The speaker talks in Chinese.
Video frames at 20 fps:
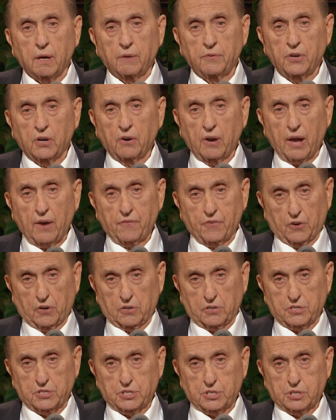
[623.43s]
还有什
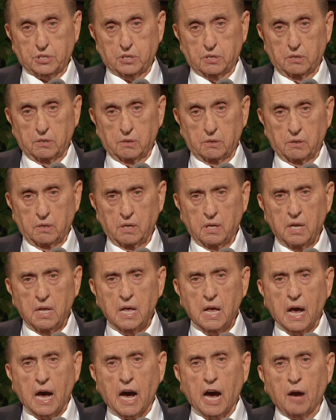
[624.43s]
么比更值得
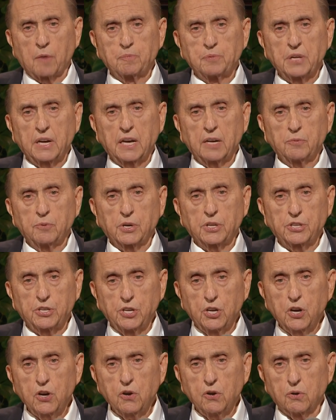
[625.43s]
你们付出
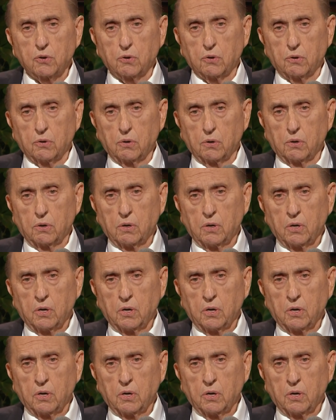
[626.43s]
努力的吗？